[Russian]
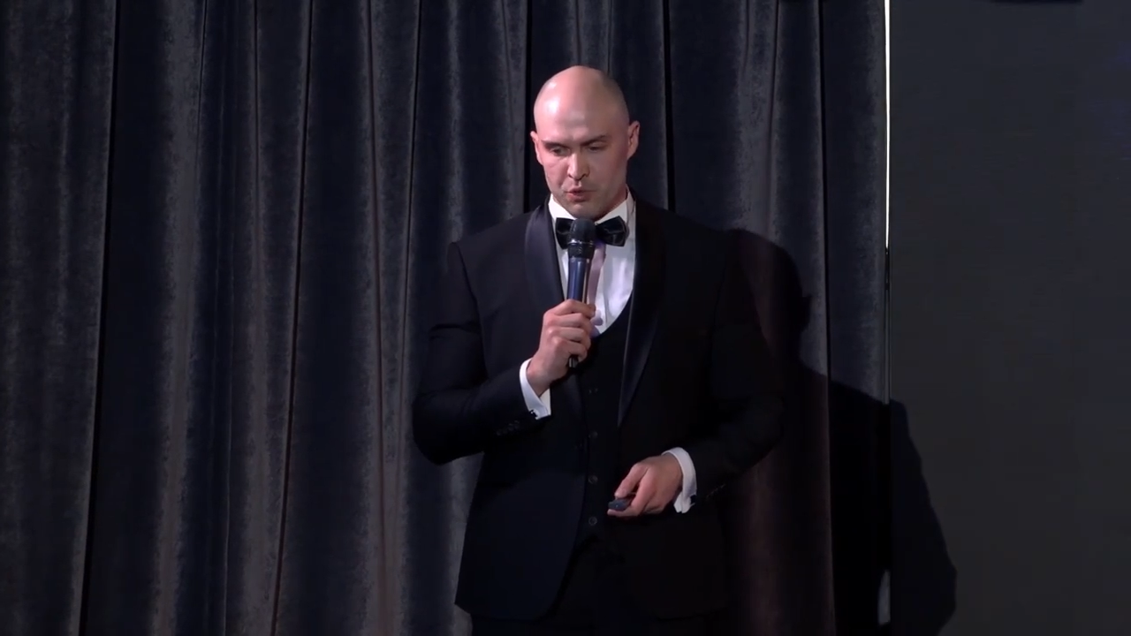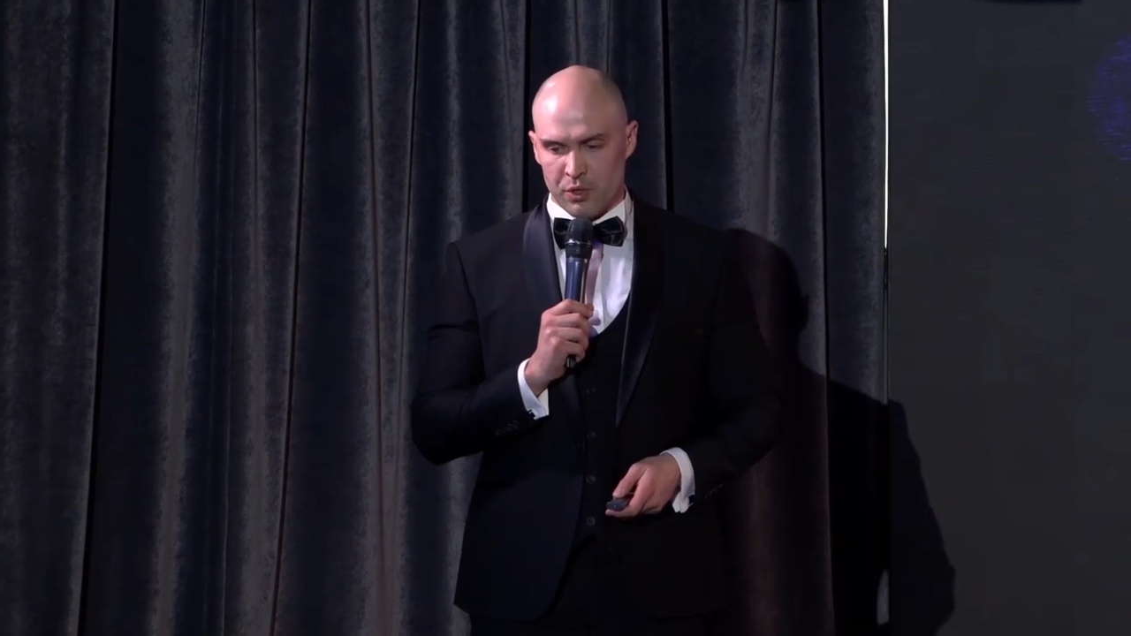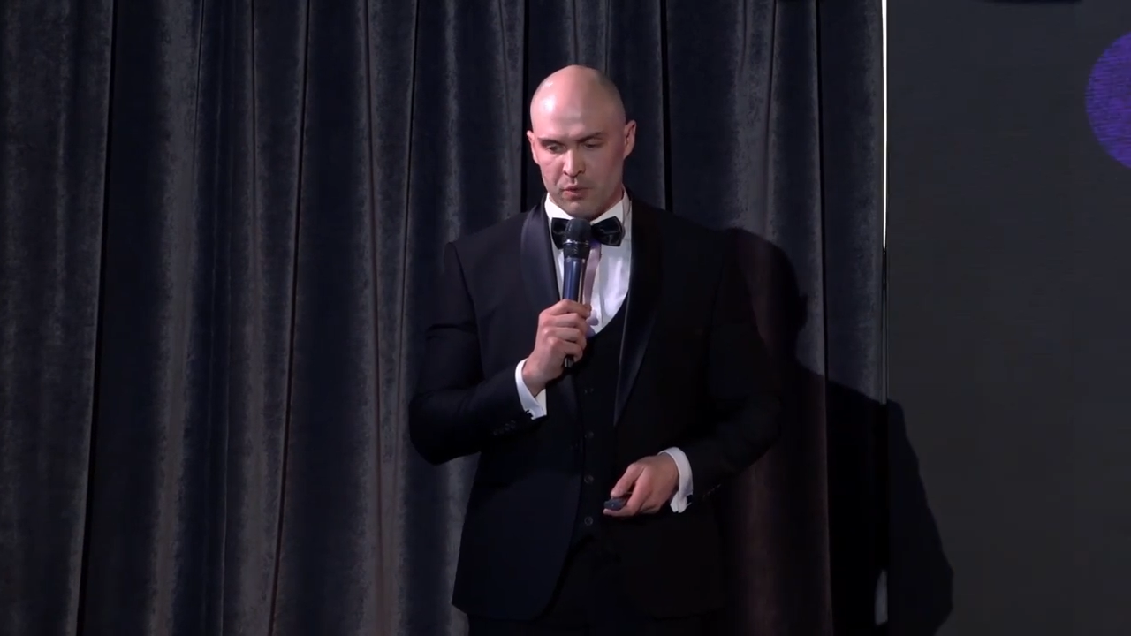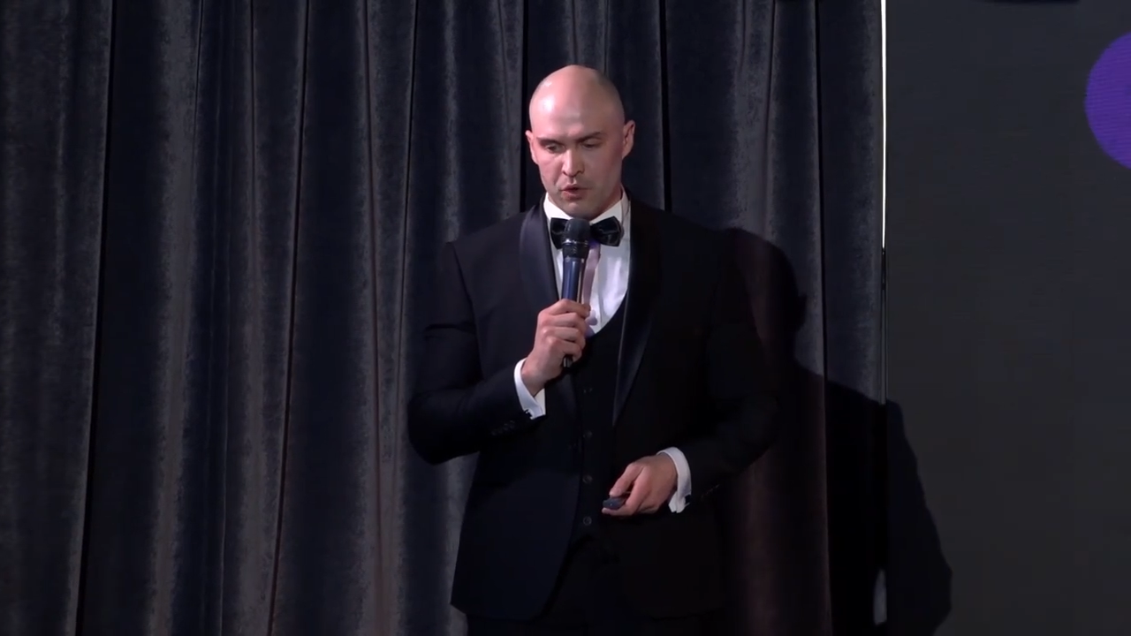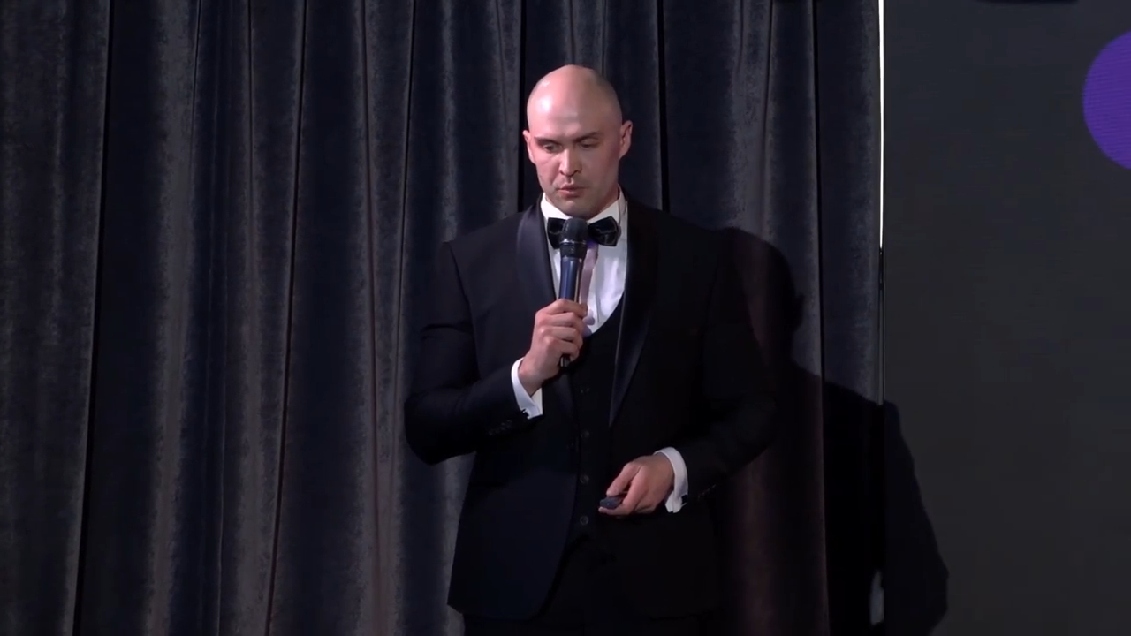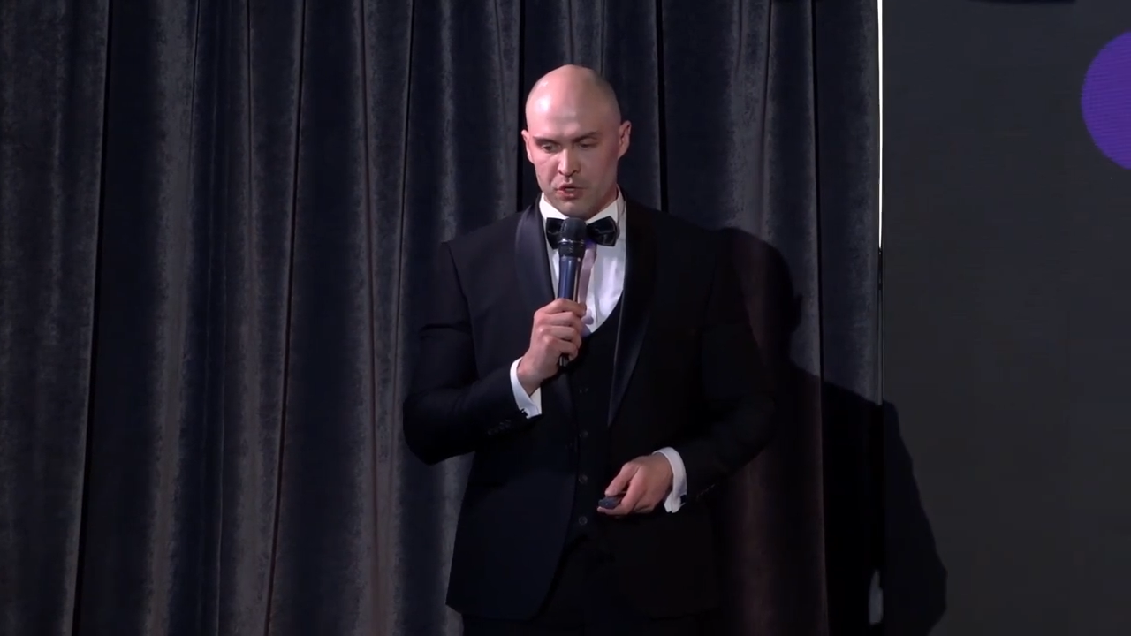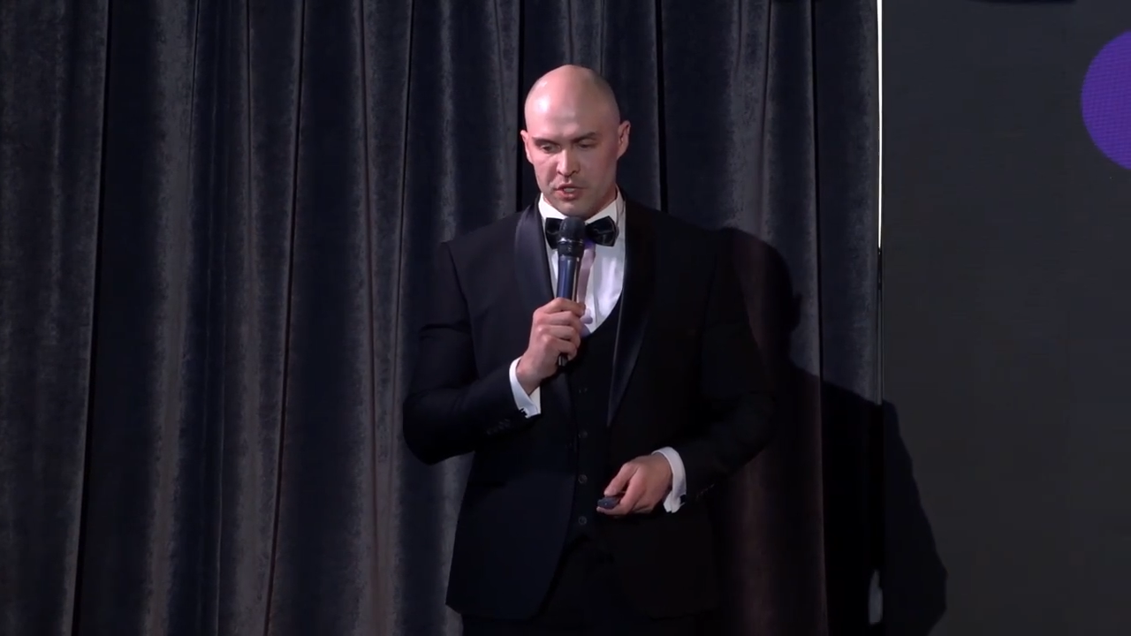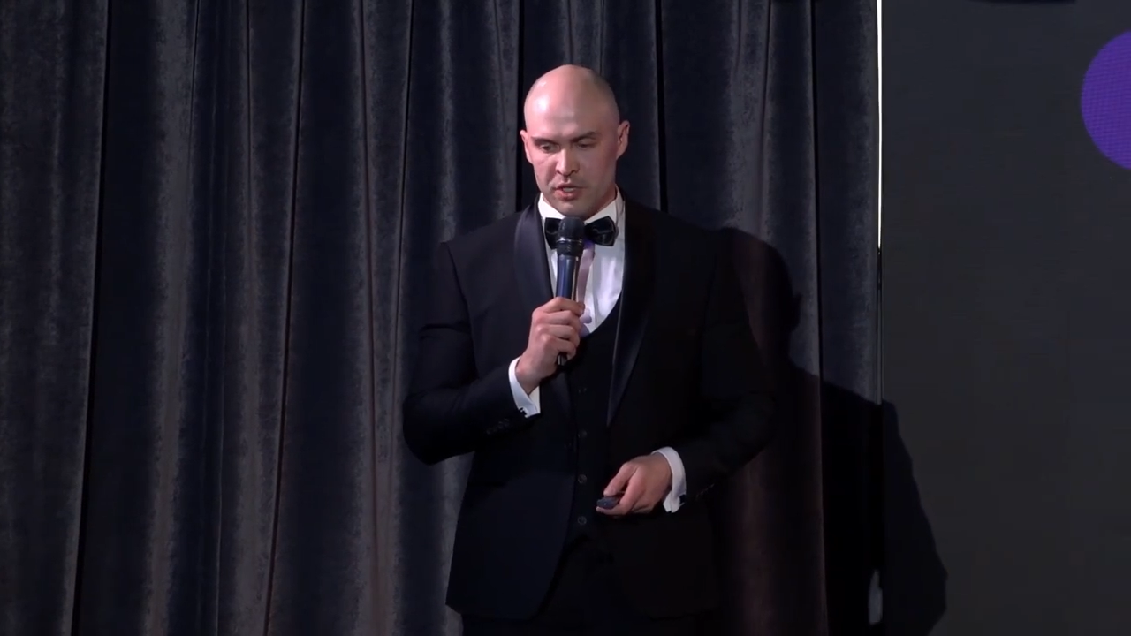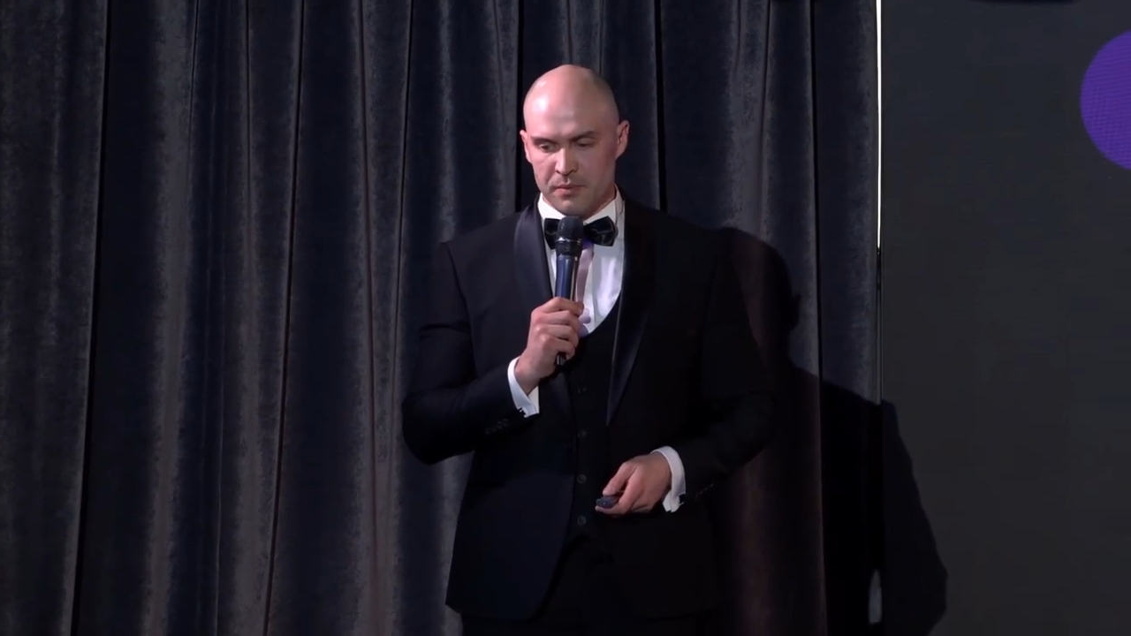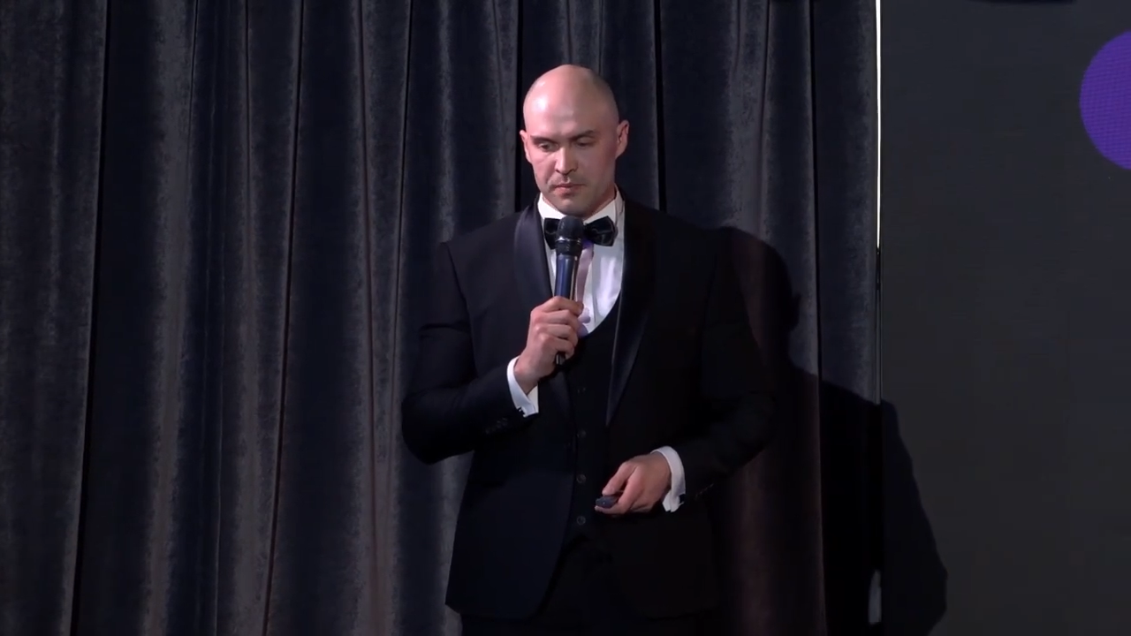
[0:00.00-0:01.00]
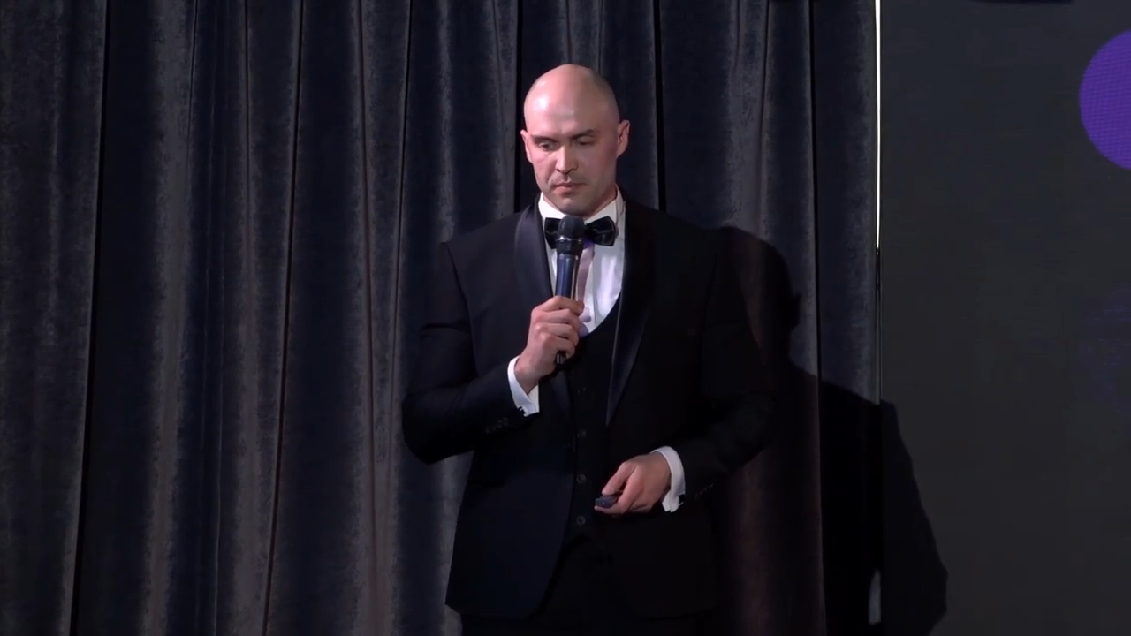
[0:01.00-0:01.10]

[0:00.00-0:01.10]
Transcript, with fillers: скуловой мышцей,